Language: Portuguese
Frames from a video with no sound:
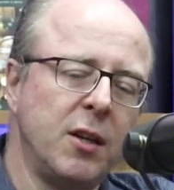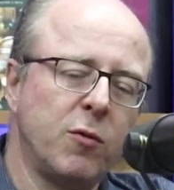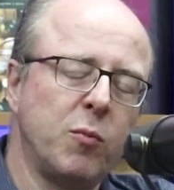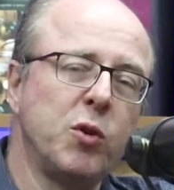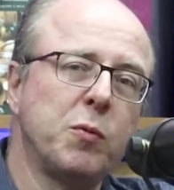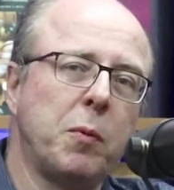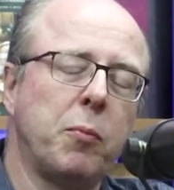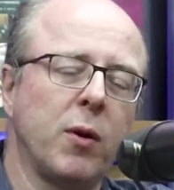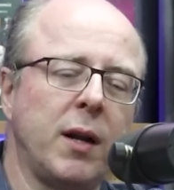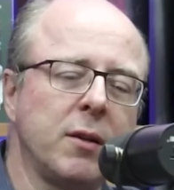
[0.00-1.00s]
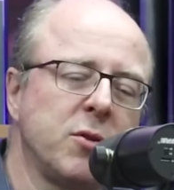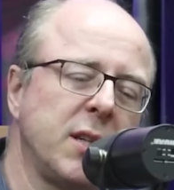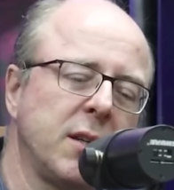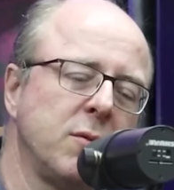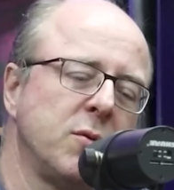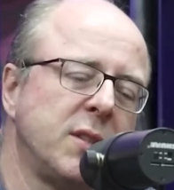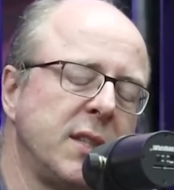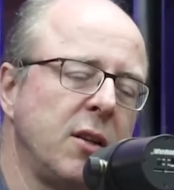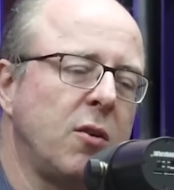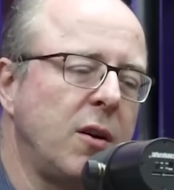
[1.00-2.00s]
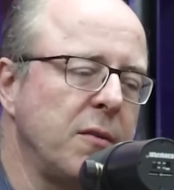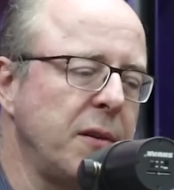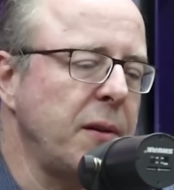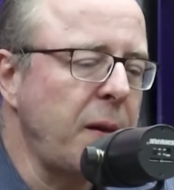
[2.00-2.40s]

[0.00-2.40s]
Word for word: muito popular no século XIX